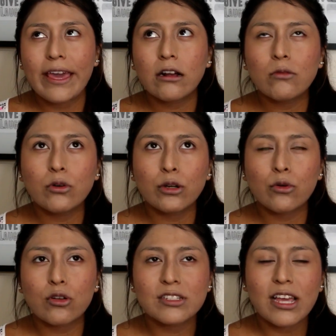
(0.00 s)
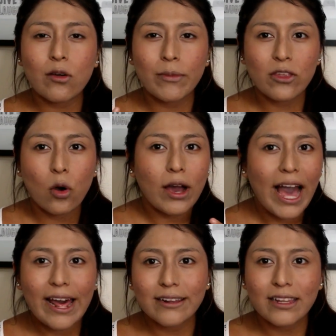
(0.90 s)
era como que un rosado medio
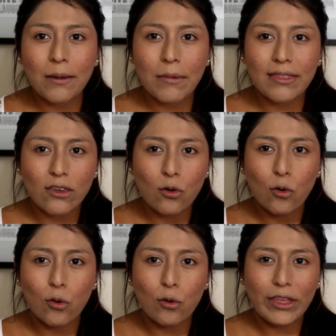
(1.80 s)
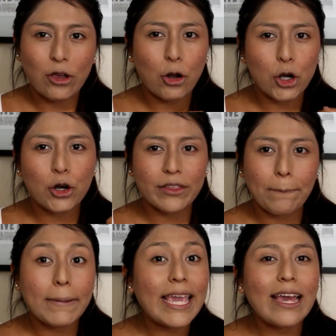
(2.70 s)
carne, medio de color de
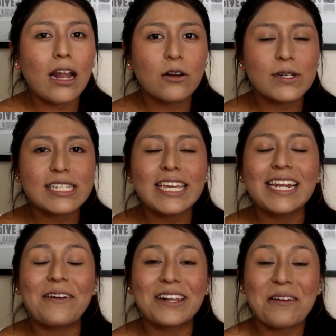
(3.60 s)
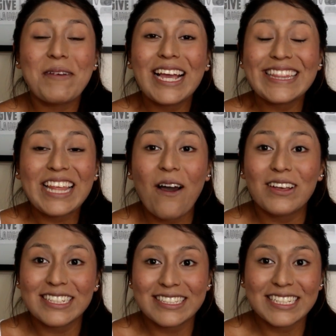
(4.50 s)
piel, algo así. Y la verdad me encantaba
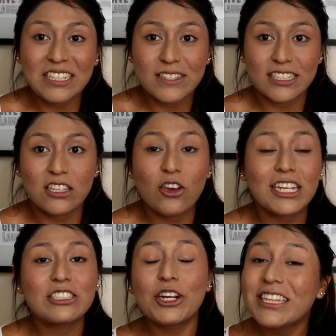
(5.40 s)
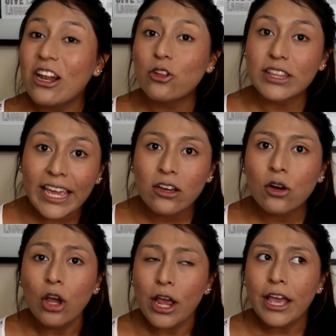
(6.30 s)
bastante ese vestido y hasta ahorita lo
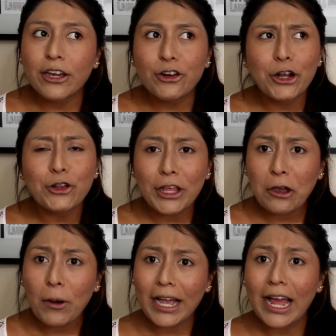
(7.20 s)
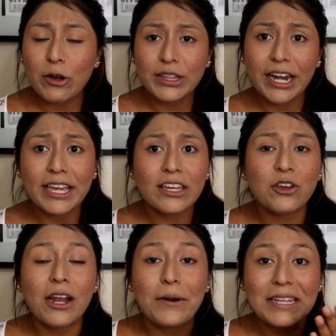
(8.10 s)
tengo. Creo que lo tengo acá, lo he traído
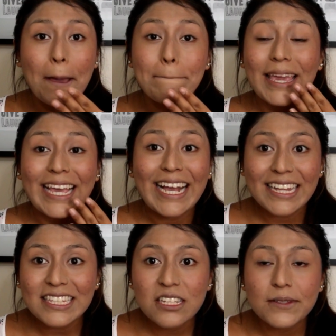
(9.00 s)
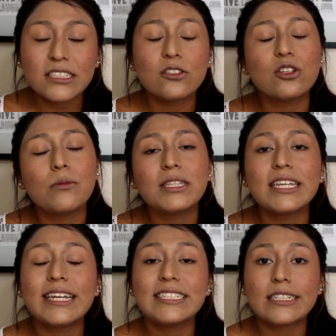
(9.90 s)
y la verdad me encanta ese vestido, solamente
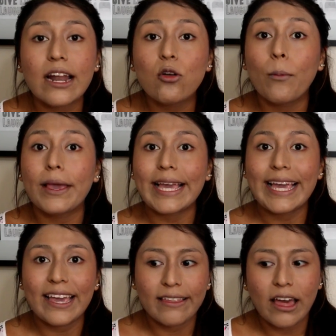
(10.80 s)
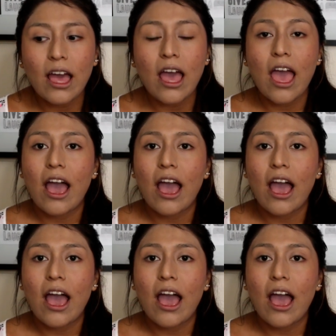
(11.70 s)
que ya no me queda